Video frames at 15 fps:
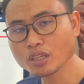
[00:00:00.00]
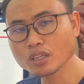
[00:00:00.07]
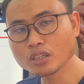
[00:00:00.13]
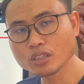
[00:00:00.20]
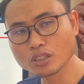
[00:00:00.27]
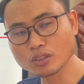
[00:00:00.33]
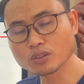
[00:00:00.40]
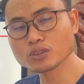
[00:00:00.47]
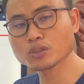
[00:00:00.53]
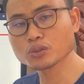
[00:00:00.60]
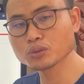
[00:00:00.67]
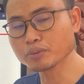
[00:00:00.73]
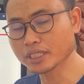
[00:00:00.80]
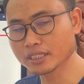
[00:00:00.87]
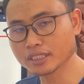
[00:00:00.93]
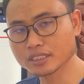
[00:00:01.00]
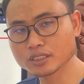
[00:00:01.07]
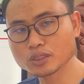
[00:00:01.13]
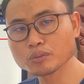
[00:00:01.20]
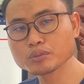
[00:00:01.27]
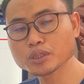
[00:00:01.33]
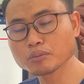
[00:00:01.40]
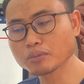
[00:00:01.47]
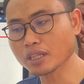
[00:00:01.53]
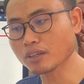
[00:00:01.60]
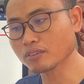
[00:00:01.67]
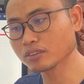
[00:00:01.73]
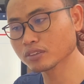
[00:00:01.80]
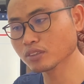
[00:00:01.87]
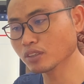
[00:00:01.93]
lúc cô bật đất xông chôm
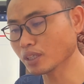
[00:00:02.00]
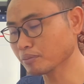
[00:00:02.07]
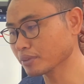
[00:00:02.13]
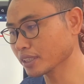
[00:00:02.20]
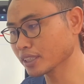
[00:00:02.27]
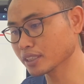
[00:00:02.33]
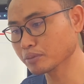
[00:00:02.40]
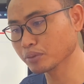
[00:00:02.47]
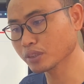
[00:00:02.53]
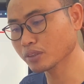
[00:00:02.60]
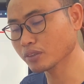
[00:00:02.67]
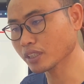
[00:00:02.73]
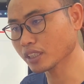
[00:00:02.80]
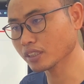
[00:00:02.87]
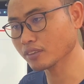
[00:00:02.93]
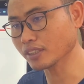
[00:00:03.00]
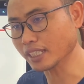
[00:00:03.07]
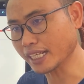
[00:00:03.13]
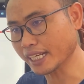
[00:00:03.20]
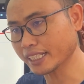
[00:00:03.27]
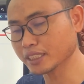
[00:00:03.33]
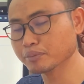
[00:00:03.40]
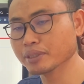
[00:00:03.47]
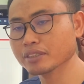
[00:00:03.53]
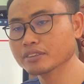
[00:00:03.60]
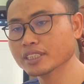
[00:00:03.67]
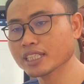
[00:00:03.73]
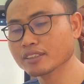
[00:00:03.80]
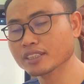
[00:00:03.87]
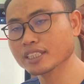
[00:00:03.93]
lòng lọp riêng cho mùi quạt quạt ăn sẽ phao
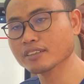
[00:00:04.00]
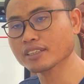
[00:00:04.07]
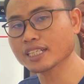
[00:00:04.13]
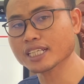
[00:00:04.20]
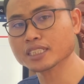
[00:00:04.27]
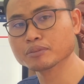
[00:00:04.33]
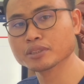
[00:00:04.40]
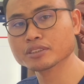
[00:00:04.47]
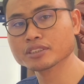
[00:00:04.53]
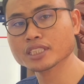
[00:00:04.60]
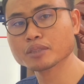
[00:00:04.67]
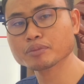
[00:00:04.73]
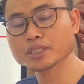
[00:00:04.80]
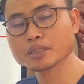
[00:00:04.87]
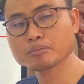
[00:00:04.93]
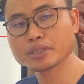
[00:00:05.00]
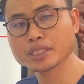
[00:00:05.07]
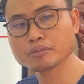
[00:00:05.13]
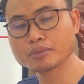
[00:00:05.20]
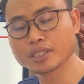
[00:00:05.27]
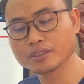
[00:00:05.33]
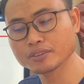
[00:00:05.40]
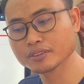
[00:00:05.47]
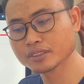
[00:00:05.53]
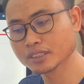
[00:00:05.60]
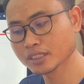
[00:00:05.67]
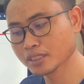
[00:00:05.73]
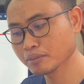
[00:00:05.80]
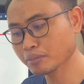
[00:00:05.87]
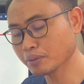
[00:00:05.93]
chan quạt ăn sẽ phao chan bị khmênh máu
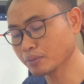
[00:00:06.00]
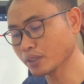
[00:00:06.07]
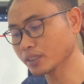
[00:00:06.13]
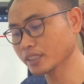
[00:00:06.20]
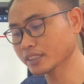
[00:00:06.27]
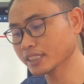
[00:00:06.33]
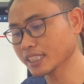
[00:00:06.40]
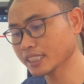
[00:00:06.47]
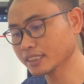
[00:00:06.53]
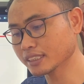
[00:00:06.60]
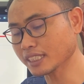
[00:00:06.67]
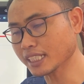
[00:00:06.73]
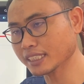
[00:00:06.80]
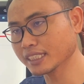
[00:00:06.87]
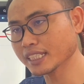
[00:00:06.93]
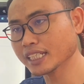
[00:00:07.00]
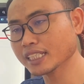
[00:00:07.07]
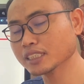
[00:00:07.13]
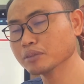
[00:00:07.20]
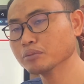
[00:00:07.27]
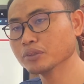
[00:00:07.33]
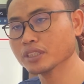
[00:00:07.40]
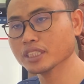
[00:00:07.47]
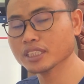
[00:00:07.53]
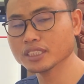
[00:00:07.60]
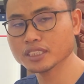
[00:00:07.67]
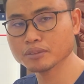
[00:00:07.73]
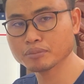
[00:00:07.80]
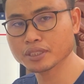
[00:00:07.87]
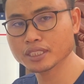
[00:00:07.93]
và vợ ta xa đánh na cho mùa
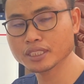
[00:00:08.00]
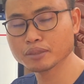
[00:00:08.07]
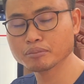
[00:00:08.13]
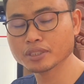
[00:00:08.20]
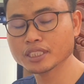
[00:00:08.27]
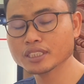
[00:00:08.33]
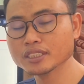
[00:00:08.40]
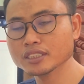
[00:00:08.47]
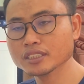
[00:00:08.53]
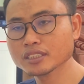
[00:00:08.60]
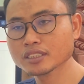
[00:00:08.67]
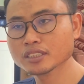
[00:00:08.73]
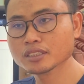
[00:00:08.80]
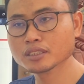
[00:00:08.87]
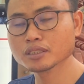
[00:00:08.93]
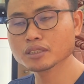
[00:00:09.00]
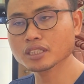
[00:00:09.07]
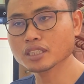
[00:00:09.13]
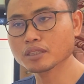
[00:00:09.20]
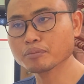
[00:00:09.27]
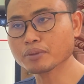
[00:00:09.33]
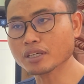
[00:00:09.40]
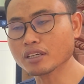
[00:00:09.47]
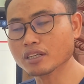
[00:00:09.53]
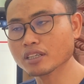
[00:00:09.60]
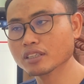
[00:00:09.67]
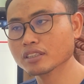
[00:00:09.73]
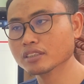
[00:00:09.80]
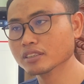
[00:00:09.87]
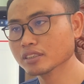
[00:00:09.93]
ấy và niềm ấy và
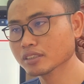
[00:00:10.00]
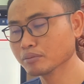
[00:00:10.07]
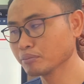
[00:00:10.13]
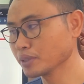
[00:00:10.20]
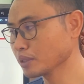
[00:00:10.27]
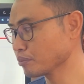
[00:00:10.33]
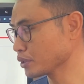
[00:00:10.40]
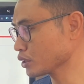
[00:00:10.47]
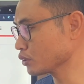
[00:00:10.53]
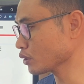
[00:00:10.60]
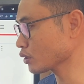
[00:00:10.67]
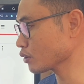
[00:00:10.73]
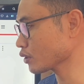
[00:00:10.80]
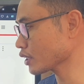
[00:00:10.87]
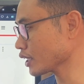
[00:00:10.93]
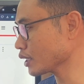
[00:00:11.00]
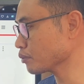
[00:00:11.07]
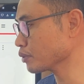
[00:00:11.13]
ông miền phải chuôn ruột nơi bị